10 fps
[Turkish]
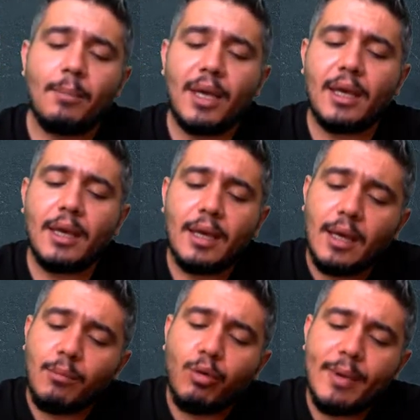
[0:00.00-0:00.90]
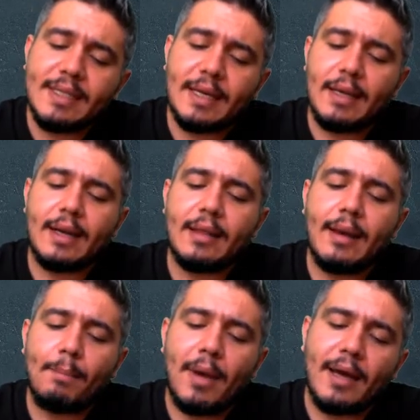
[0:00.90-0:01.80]
Peki bu
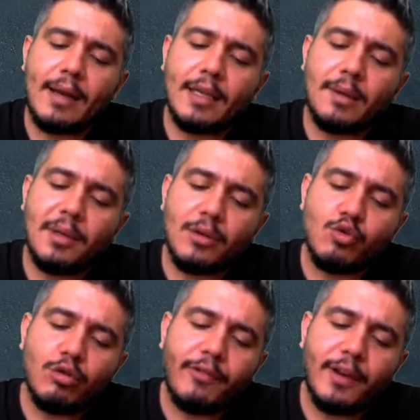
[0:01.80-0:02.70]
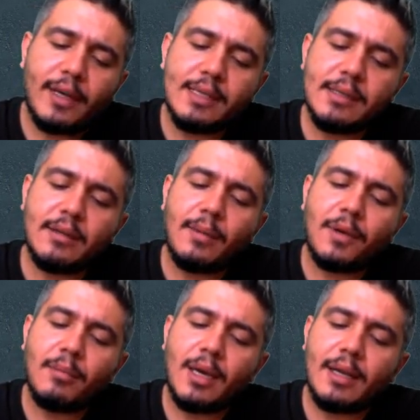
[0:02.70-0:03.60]
metallerden herhangi biri sülfürik asitle
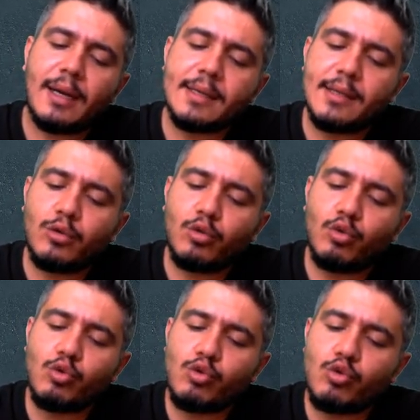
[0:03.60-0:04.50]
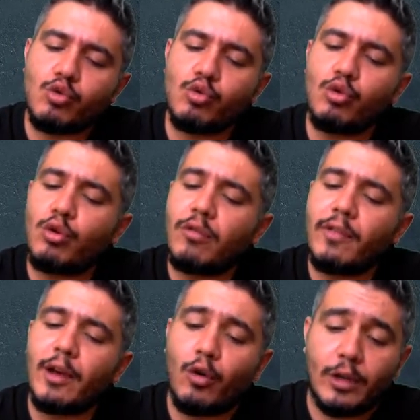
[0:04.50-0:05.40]
tepkime girerse tuz, su
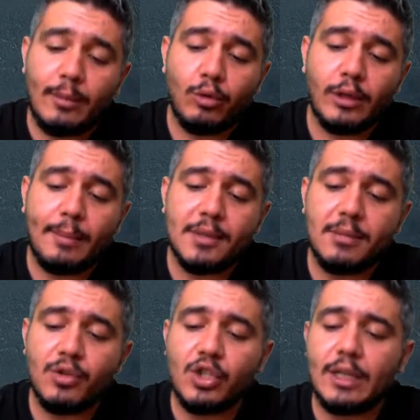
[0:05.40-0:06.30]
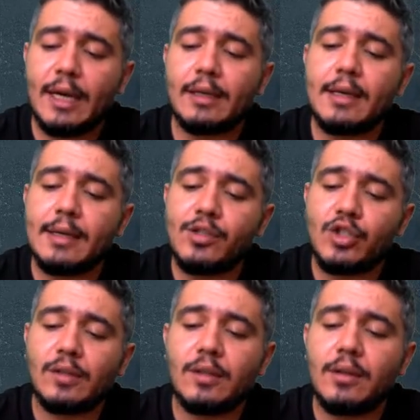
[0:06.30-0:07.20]
ve önemli olan bizim için hangi gaz
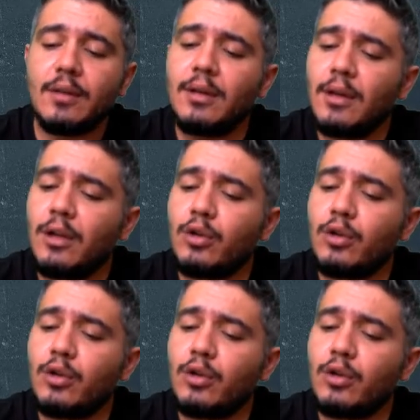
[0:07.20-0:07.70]
çıktıydı?